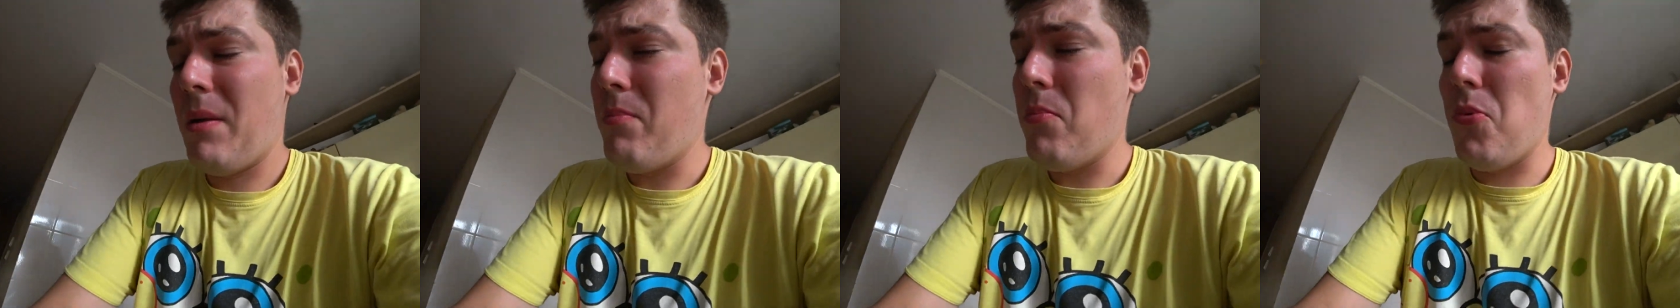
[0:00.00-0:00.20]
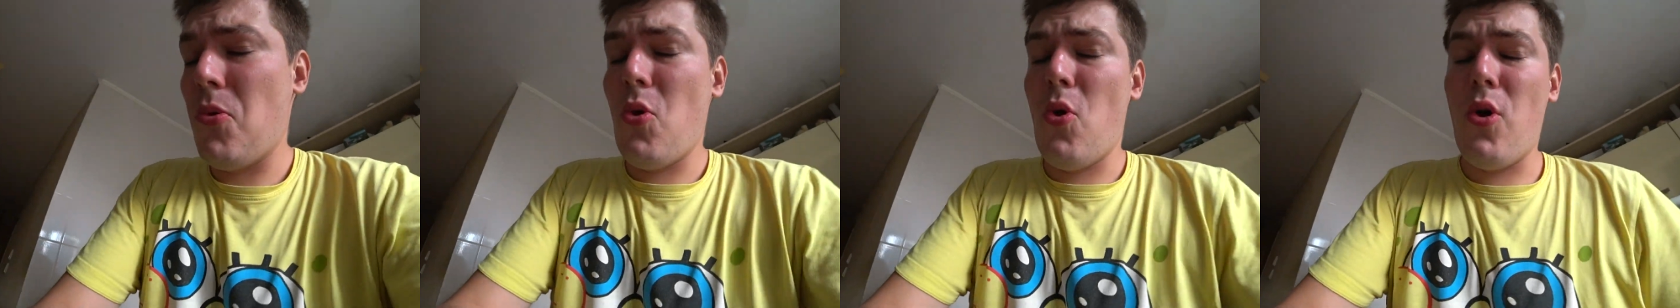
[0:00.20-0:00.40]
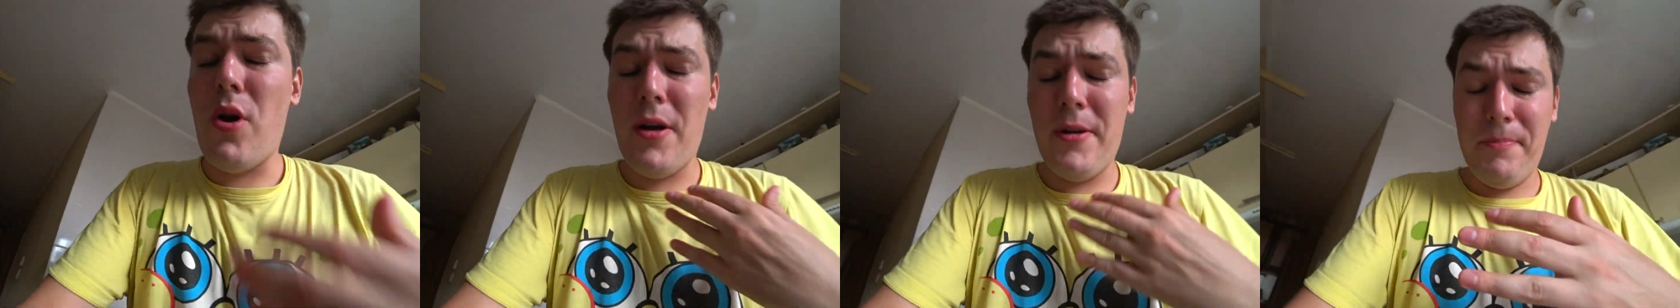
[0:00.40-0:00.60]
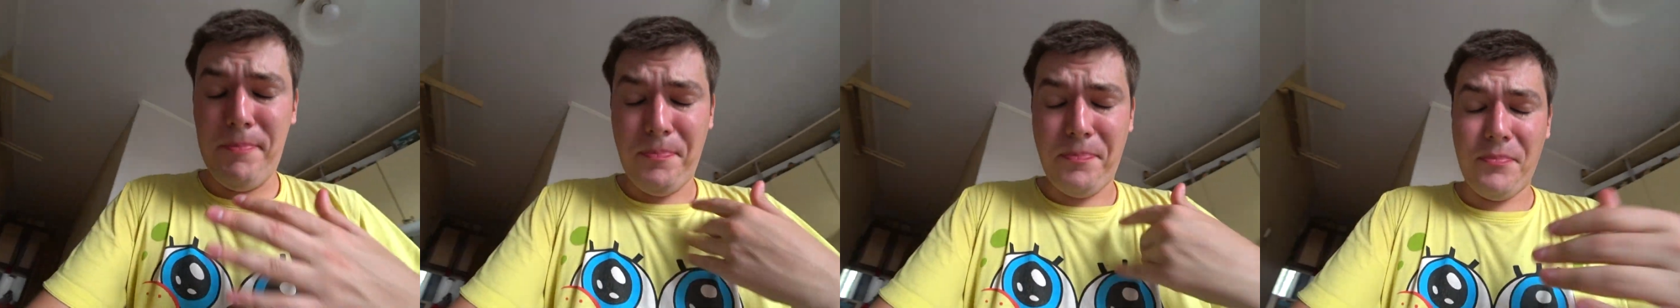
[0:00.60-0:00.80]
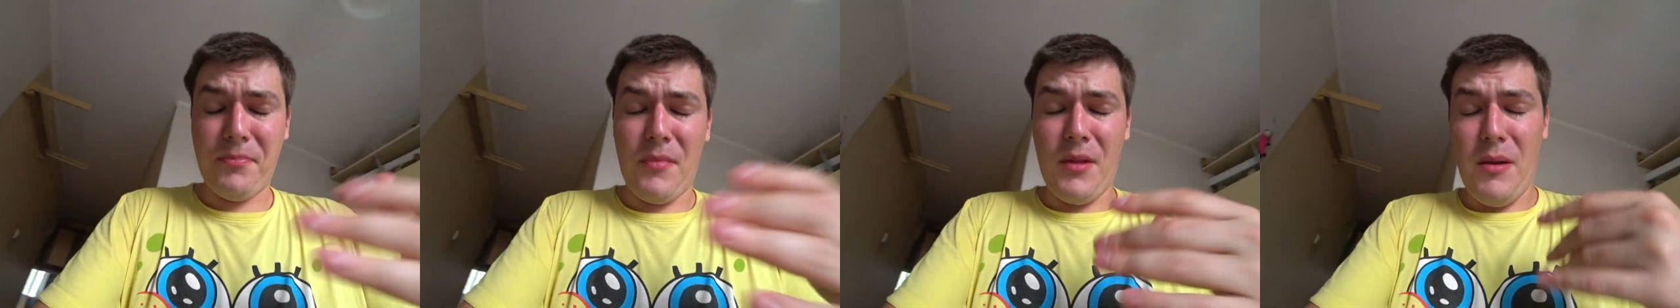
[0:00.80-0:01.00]
Плохо
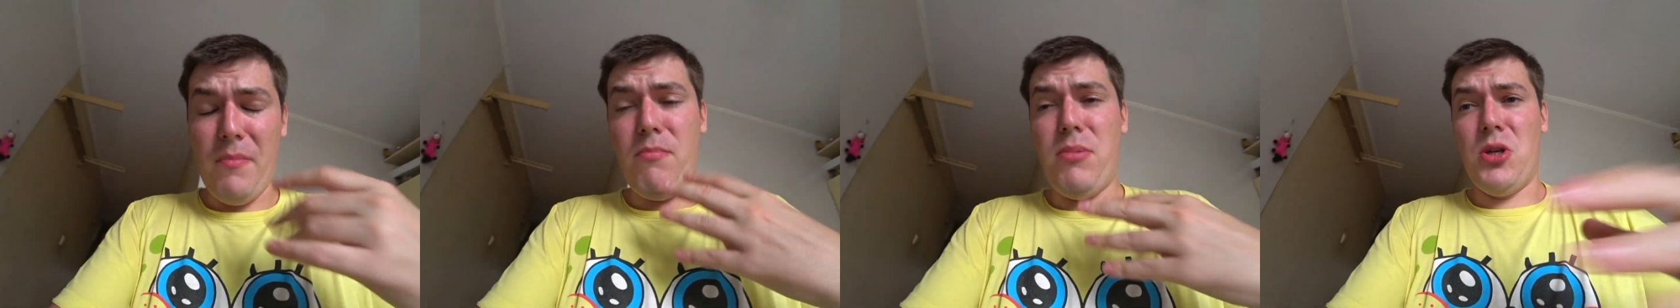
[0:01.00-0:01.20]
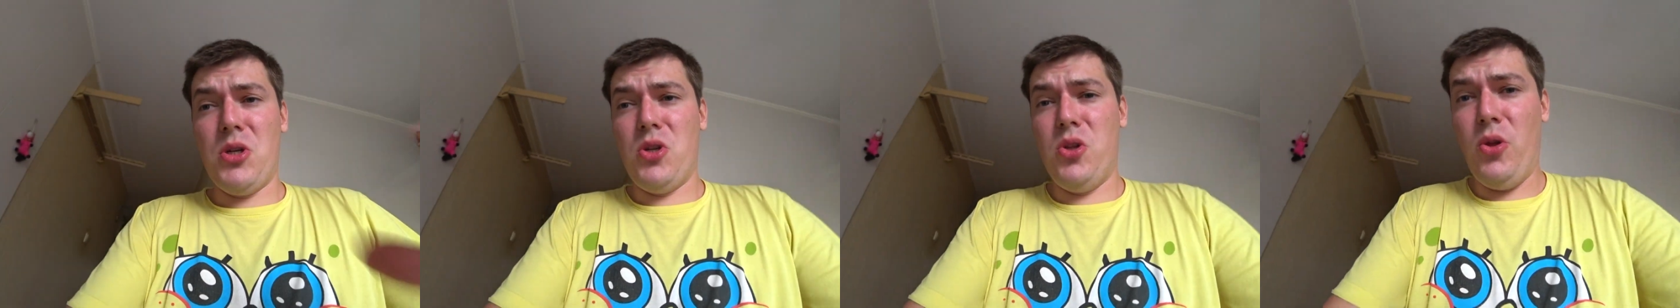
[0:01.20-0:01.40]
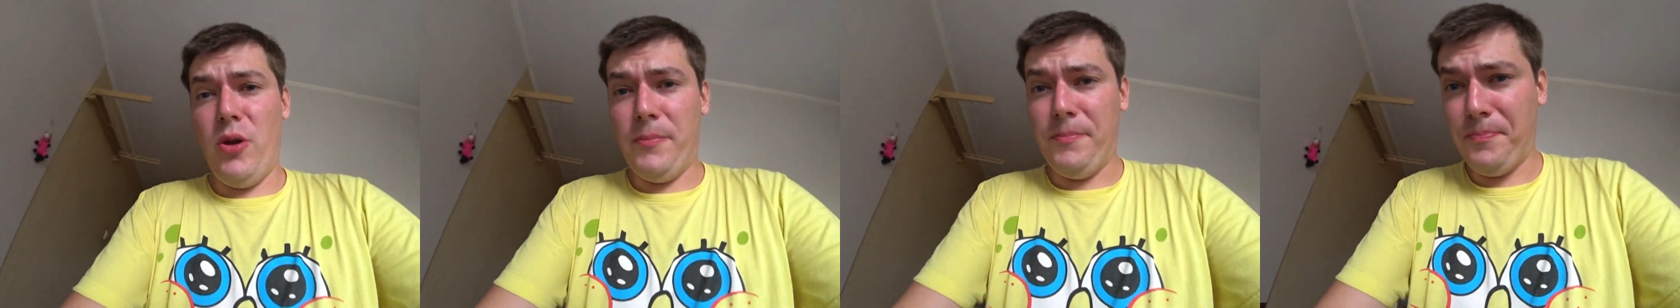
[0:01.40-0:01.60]
пошло.